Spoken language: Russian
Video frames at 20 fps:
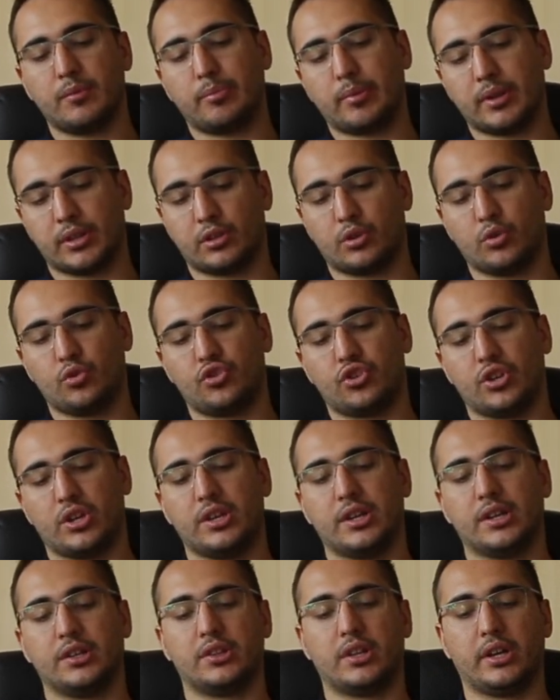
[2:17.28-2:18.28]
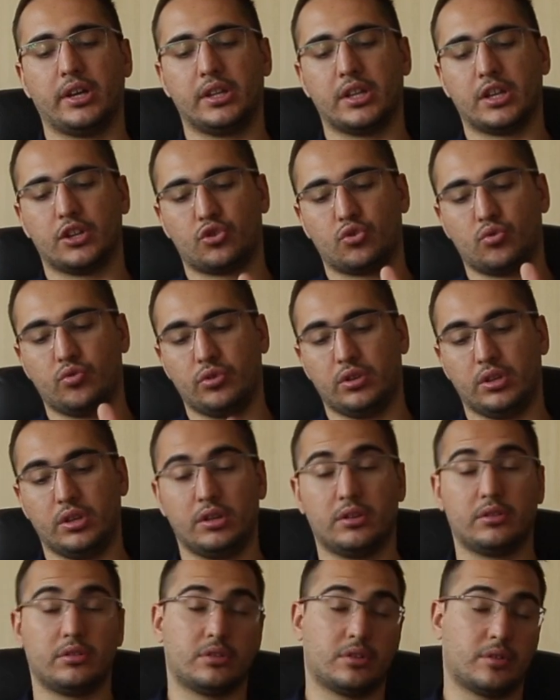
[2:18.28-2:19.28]
подключение к дренажу
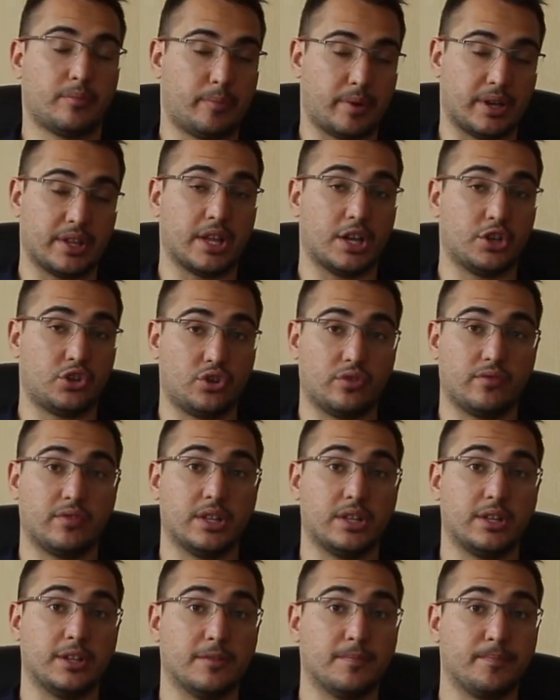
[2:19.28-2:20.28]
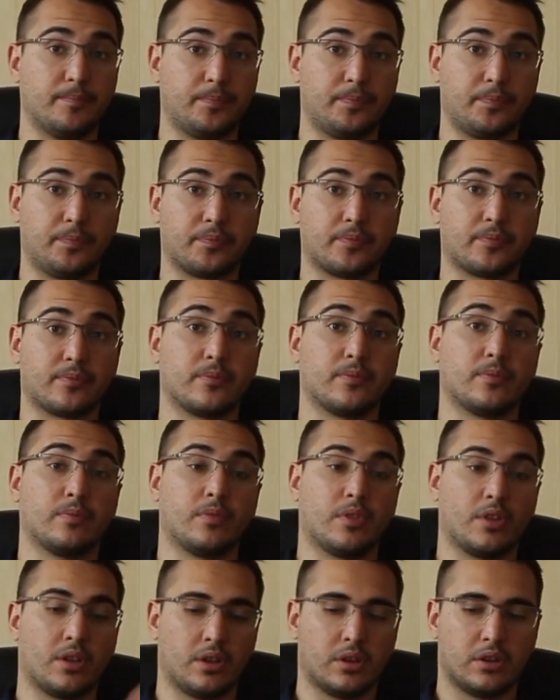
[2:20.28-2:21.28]
и к подаче воды.
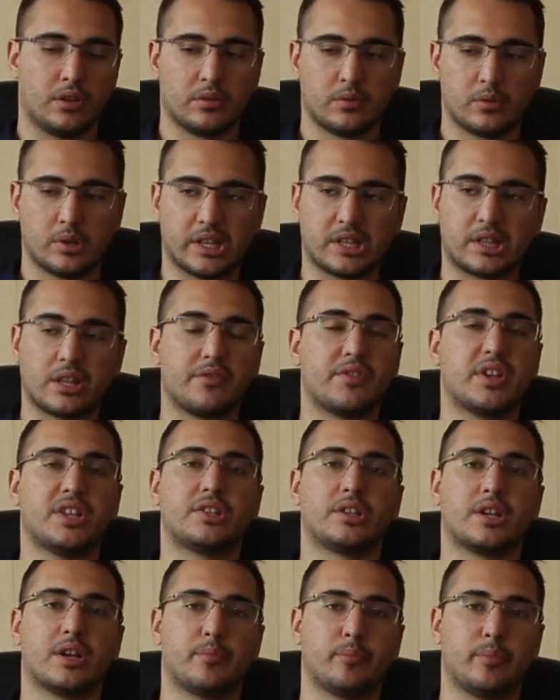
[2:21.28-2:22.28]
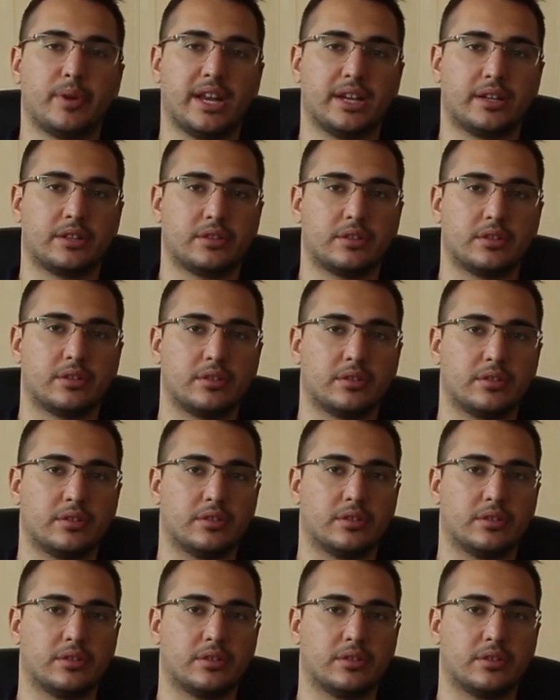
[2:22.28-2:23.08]
Это весь комплект.